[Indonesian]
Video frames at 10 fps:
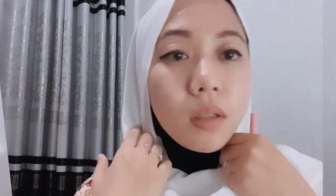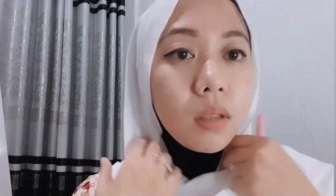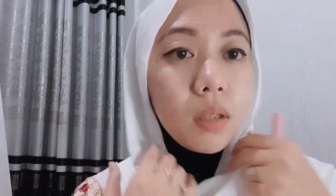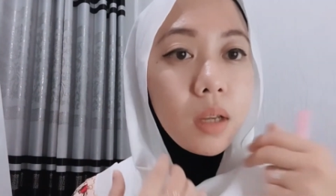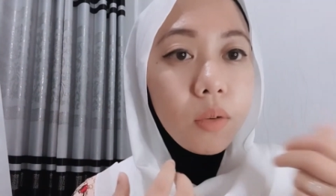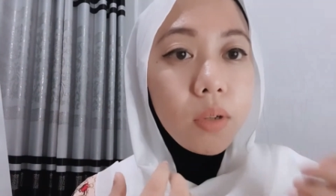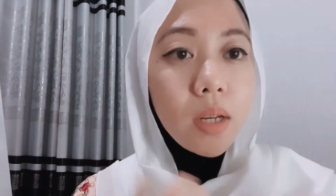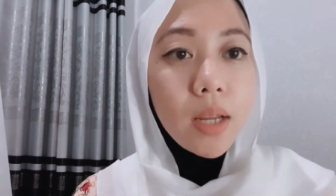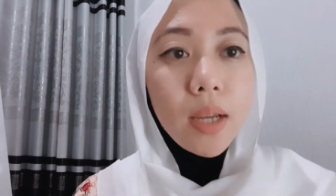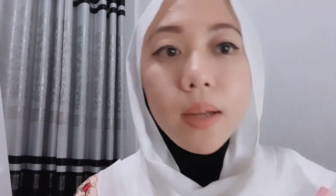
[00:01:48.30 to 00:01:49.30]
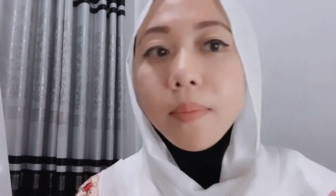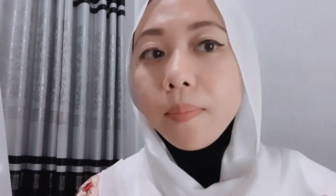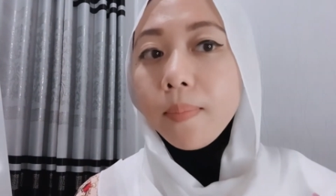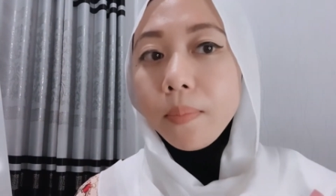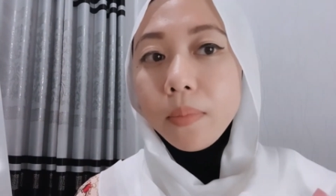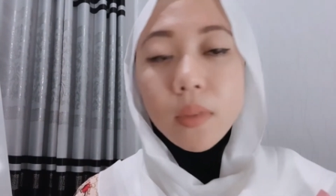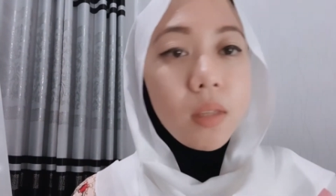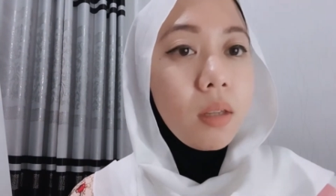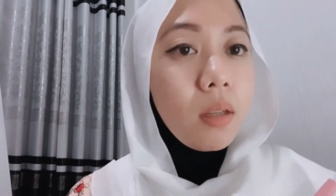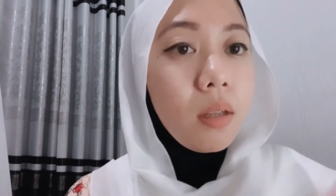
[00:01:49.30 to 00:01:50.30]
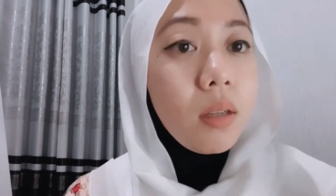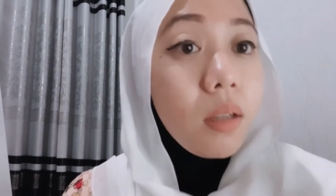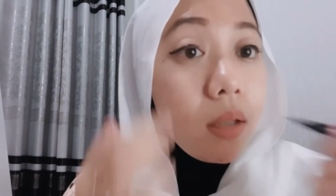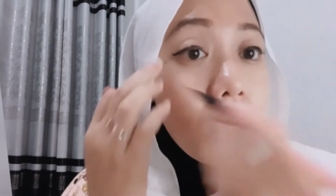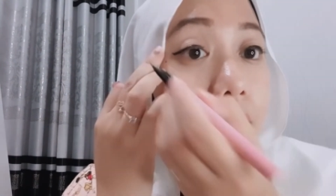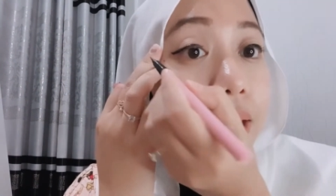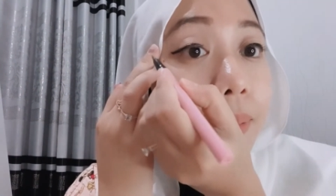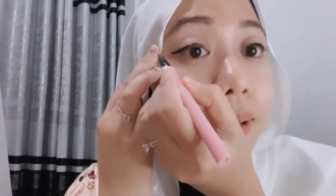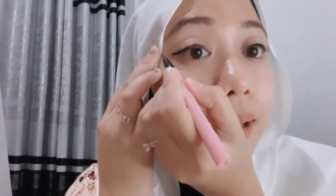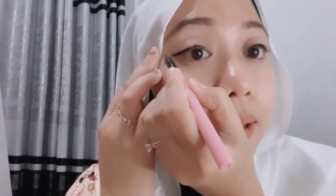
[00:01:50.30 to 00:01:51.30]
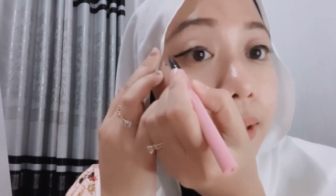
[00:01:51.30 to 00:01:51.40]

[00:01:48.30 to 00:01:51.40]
nah udah deh ini sama nggak